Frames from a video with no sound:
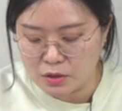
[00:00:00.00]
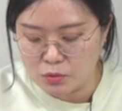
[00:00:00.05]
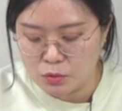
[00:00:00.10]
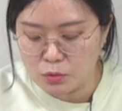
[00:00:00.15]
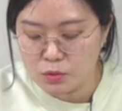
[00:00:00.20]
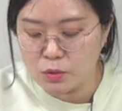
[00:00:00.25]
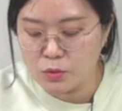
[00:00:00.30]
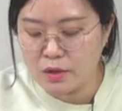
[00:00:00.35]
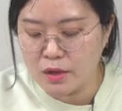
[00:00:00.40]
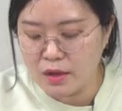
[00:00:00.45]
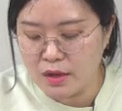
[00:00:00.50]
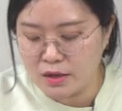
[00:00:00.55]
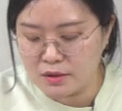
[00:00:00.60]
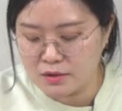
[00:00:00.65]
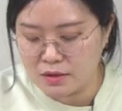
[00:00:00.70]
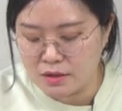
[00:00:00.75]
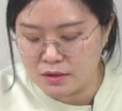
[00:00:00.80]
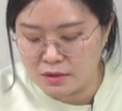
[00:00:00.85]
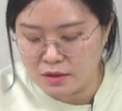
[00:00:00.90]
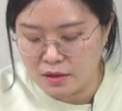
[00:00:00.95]
똑똑해야 할
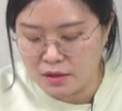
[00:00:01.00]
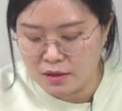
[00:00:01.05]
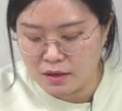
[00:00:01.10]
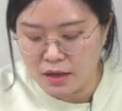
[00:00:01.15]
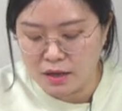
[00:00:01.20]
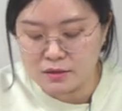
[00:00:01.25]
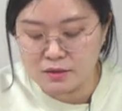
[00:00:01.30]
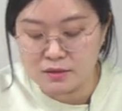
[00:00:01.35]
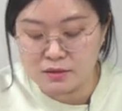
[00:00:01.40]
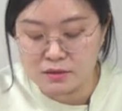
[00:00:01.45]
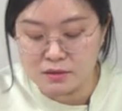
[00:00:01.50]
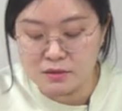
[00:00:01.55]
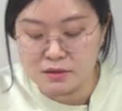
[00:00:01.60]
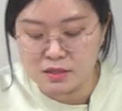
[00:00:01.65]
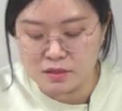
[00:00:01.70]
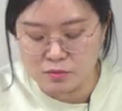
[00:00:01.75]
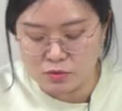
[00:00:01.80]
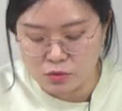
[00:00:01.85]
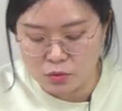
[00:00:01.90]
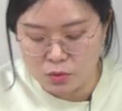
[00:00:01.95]
텐데 하는
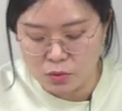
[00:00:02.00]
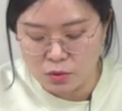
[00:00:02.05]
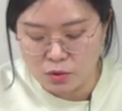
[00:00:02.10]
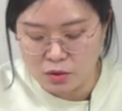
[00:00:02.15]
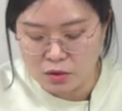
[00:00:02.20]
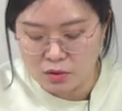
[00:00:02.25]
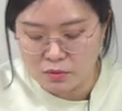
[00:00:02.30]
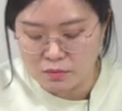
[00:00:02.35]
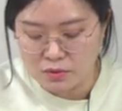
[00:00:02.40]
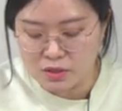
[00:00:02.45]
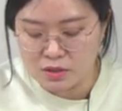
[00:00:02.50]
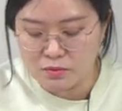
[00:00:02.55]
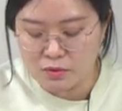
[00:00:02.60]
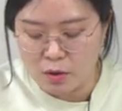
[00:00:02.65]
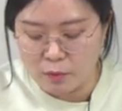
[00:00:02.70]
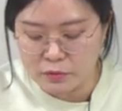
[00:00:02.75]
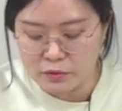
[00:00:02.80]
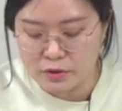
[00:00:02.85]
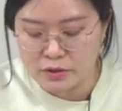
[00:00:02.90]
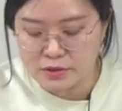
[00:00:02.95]
의심으로 믿음이
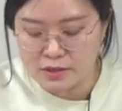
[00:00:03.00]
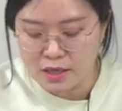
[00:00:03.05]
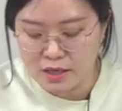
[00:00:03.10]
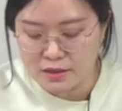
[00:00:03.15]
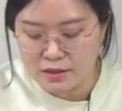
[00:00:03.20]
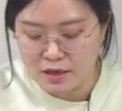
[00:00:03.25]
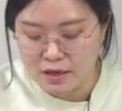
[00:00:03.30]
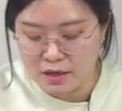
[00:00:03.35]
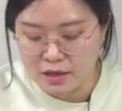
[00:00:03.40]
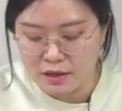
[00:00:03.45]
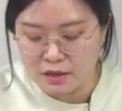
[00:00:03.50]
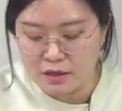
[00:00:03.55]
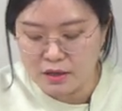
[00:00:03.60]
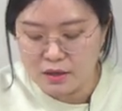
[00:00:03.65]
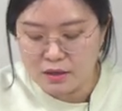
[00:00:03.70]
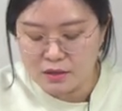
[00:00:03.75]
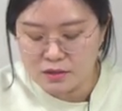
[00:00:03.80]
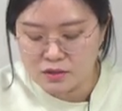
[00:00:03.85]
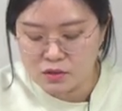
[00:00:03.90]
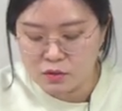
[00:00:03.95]
없던 차에
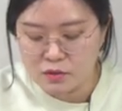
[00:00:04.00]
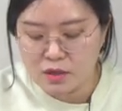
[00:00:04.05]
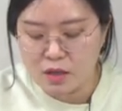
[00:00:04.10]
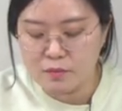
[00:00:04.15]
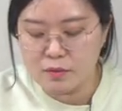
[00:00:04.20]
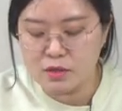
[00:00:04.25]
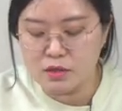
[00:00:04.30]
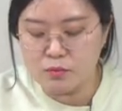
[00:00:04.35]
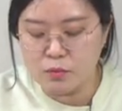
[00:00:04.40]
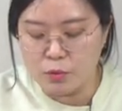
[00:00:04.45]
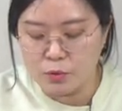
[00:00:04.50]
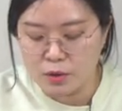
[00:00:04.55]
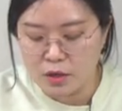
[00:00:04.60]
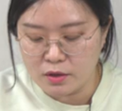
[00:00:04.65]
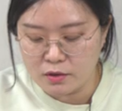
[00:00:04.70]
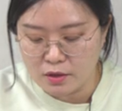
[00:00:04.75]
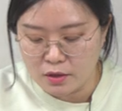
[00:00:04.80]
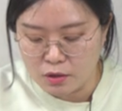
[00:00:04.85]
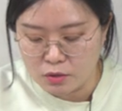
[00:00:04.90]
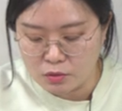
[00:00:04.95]
청남이를
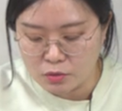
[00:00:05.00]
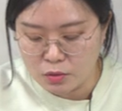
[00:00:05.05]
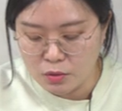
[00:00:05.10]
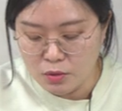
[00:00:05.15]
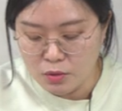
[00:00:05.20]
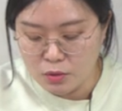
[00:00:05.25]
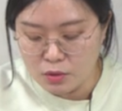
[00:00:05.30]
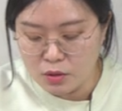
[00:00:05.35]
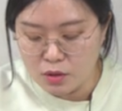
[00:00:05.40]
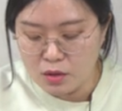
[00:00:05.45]
보게 되었고